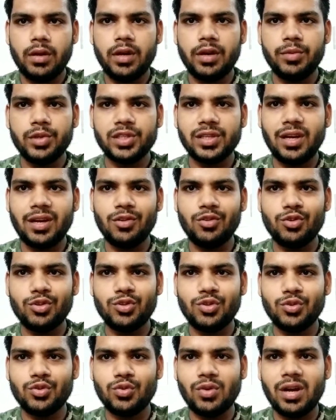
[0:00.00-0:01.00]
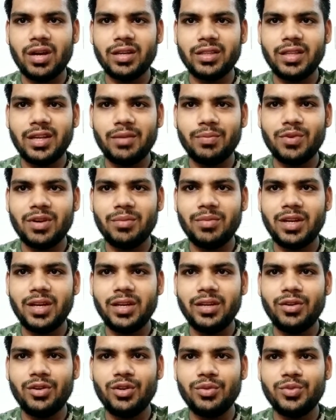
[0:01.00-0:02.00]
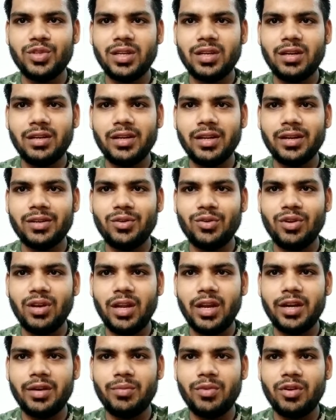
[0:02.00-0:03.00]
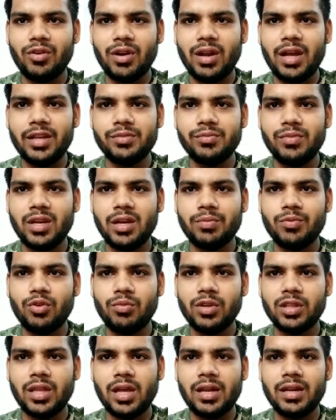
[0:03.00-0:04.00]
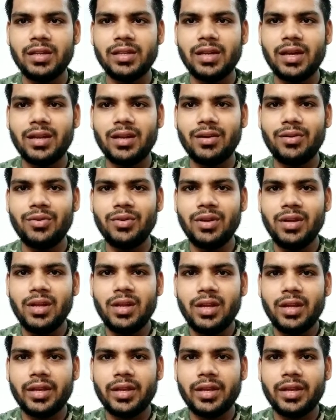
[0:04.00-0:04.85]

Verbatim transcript: नमस्कार दोस्तों स्वागत है आपका मेरे YouTube चैनल टेक टू ग्लाइड में और आज मैं आपको बताने जा रहा हूँ